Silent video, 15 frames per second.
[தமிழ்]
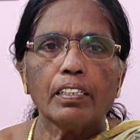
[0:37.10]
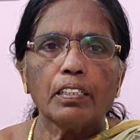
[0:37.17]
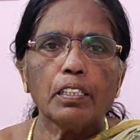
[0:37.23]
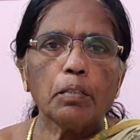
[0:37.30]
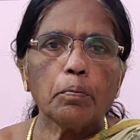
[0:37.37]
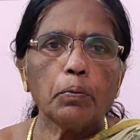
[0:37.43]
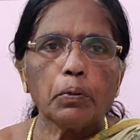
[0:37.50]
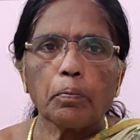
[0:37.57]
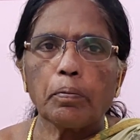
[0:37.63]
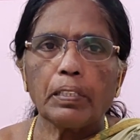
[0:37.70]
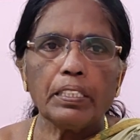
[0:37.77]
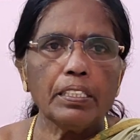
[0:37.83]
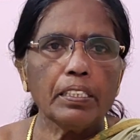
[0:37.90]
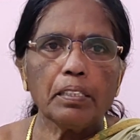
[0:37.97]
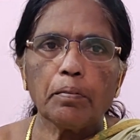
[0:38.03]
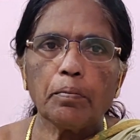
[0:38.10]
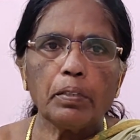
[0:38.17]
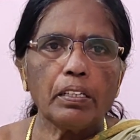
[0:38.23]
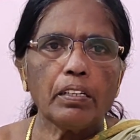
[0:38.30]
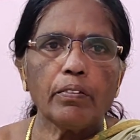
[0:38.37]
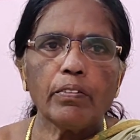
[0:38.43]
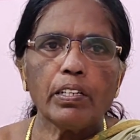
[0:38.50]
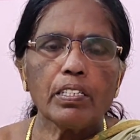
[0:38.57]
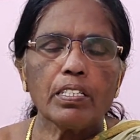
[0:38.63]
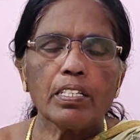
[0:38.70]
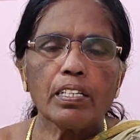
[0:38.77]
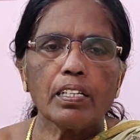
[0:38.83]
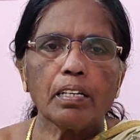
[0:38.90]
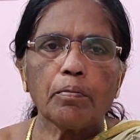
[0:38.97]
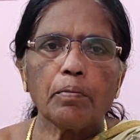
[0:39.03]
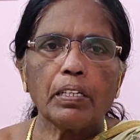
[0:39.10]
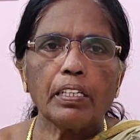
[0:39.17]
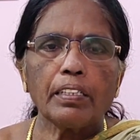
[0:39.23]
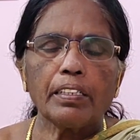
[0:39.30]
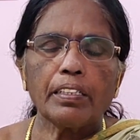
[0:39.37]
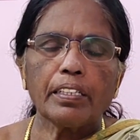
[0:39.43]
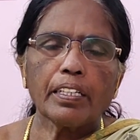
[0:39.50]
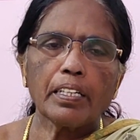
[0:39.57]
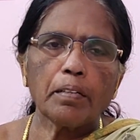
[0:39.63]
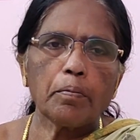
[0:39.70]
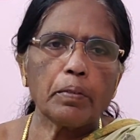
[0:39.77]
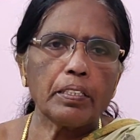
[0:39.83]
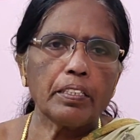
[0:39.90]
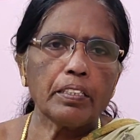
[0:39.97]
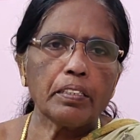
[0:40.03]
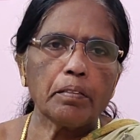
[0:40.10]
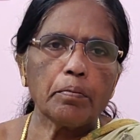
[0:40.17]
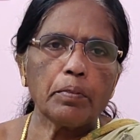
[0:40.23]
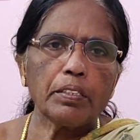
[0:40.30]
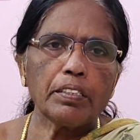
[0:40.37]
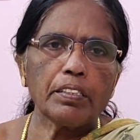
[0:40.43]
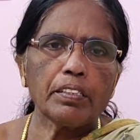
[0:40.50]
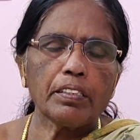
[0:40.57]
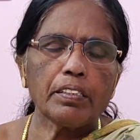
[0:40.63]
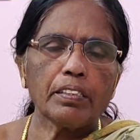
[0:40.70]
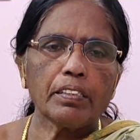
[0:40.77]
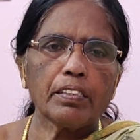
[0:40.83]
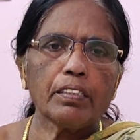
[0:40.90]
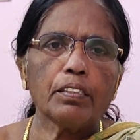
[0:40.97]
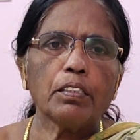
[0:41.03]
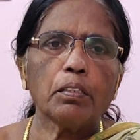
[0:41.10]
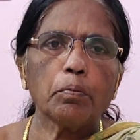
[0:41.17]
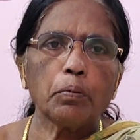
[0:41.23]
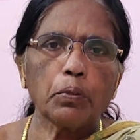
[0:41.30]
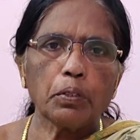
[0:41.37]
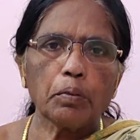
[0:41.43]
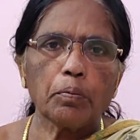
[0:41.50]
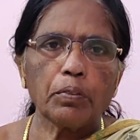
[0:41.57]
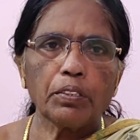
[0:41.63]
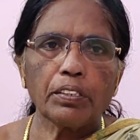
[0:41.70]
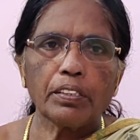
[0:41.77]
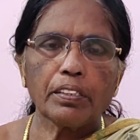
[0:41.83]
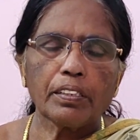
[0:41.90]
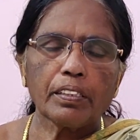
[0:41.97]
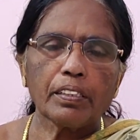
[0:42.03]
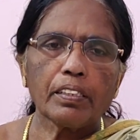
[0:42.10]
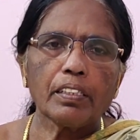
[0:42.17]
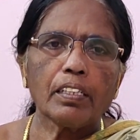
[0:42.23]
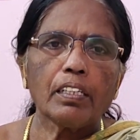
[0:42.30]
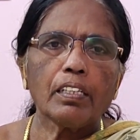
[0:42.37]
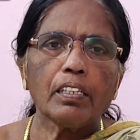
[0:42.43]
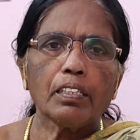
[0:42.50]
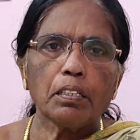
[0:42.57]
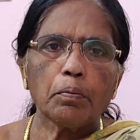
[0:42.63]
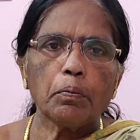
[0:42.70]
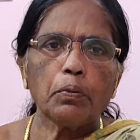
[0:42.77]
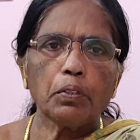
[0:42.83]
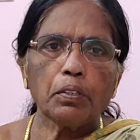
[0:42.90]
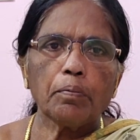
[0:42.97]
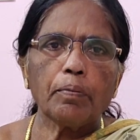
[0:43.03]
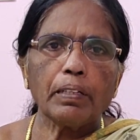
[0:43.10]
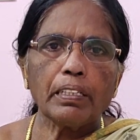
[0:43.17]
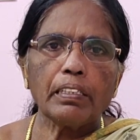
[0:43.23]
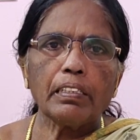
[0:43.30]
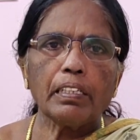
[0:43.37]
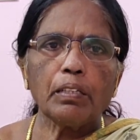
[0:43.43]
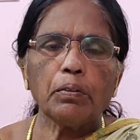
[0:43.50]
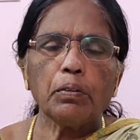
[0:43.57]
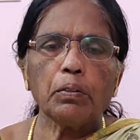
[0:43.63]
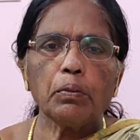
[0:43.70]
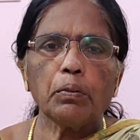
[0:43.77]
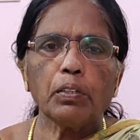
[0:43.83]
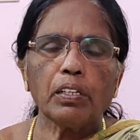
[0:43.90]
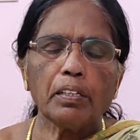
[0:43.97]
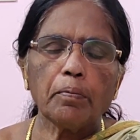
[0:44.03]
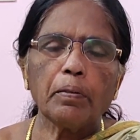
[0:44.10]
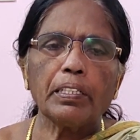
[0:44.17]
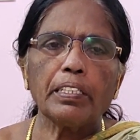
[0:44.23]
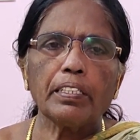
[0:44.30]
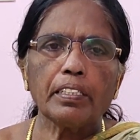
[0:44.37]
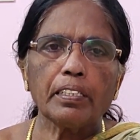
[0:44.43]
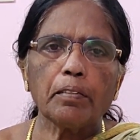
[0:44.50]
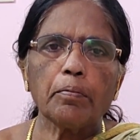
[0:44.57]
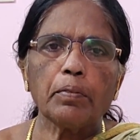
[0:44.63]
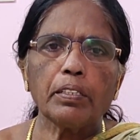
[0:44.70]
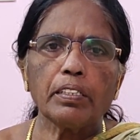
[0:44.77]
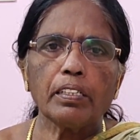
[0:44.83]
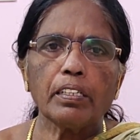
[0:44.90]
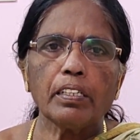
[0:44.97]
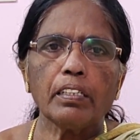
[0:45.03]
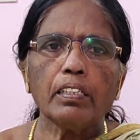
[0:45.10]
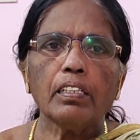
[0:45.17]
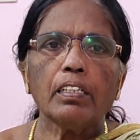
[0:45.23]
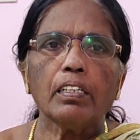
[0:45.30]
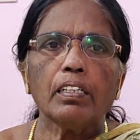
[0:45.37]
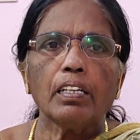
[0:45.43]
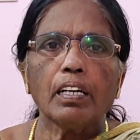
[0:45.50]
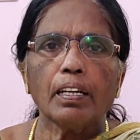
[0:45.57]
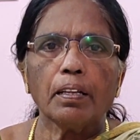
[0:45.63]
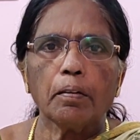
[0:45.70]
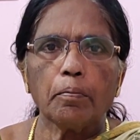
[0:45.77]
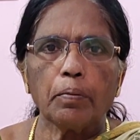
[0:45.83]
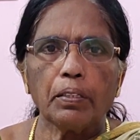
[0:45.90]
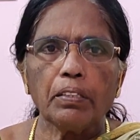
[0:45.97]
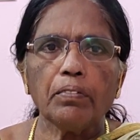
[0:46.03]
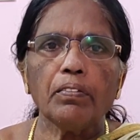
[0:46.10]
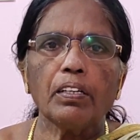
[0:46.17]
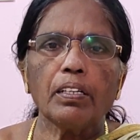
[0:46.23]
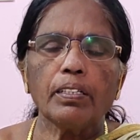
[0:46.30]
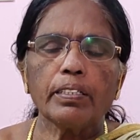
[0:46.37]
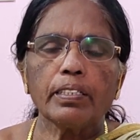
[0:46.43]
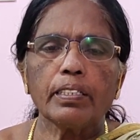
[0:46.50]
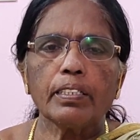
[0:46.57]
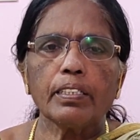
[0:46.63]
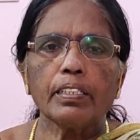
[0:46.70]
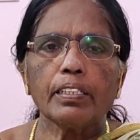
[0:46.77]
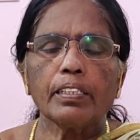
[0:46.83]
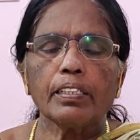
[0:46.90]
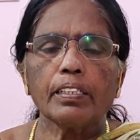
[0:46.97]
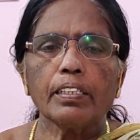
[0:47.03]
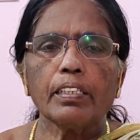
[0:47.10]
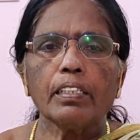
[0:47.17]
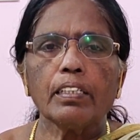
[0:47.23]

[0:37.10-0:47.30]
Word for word: திருப்பூர் பனியன் கம்பெனியில் வேலை செய்யலாம்ல அங்கே நிறைய பனியன் கம்பெனி இருக்குதுன்ட்டு திருப்பூருக்கு போயிருக்காங்க திருப்பூருக்கு பக்கத்தில் ஒரு ஊரில் பனியன் கம்பெனியில் அந்த பெண் வேலை செஞ்சுருக்காங்க